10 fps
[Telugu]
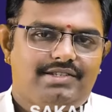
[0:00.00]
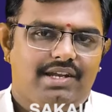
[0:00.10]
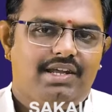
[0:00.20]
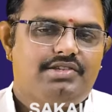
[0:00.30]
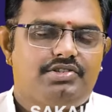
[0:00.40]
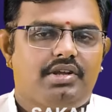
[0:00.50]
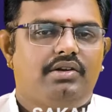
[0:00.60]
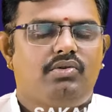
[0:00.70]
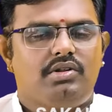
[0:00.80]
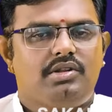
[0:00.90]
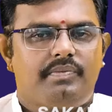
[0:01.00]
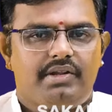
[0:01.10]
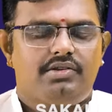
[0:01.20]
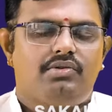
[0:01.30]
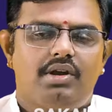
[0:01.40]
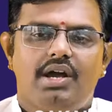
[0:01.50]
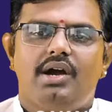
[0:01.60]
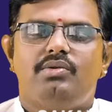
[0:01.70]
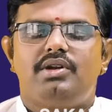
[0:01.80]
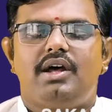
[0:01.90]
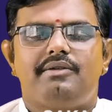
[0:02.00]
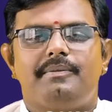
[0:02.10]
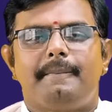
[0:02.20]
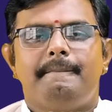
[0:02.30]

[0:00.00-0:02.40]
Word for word: శనేశ్వరుడు కొంత ప్రతికూలంగా ఉన్నారు